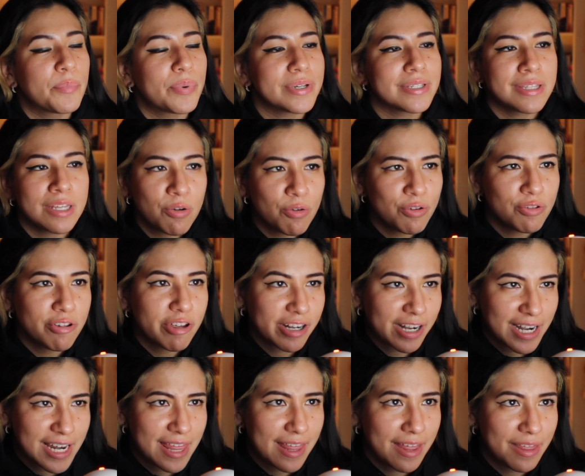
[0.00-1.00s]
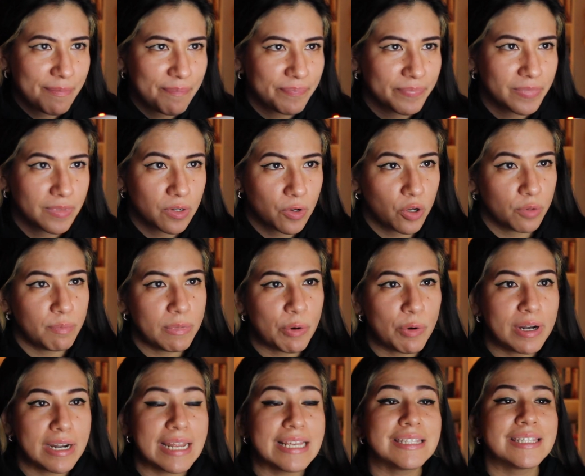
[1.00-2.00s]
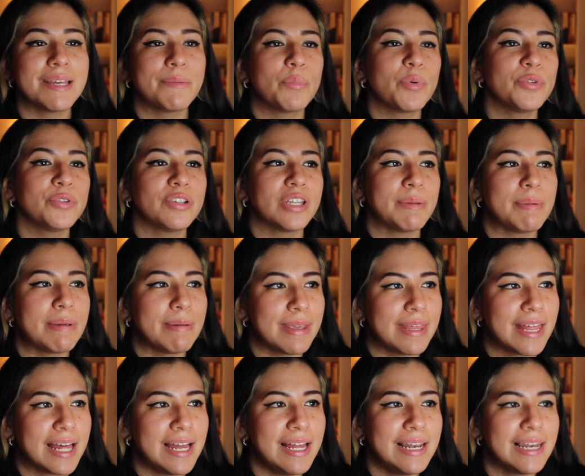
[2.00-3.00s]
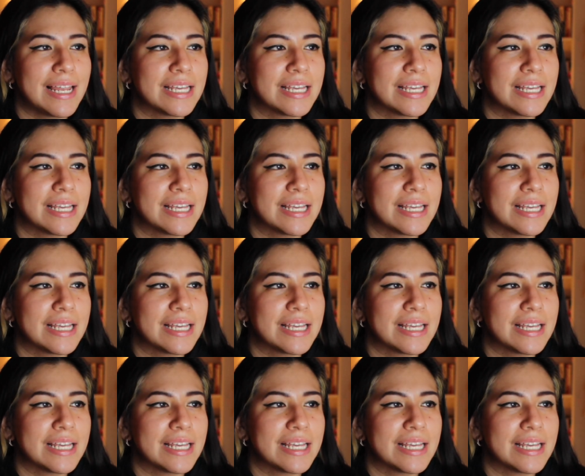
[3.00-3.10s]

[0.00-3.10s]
Pues ninguno en realidad. Conmigo en este punto de mi vida,